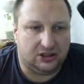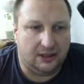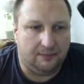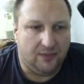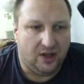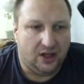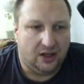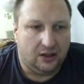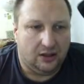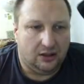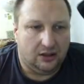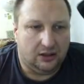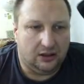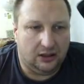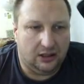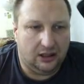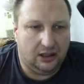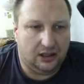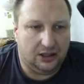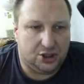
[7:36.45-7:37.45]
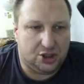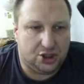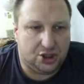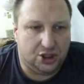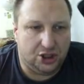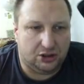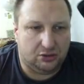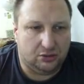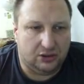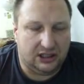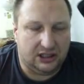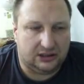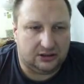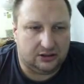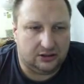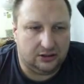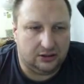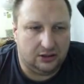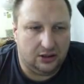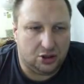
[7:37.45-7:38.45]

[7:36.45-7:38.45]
Э, а, щит у нас э,